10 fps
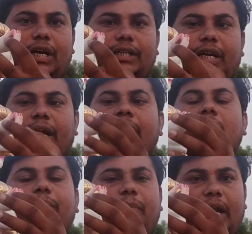कर दिया गया है
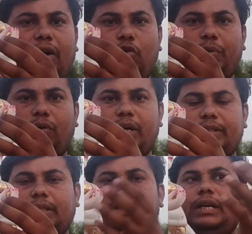आप माला का उपयोग कर
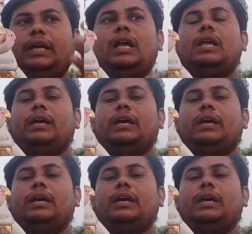सकते हैं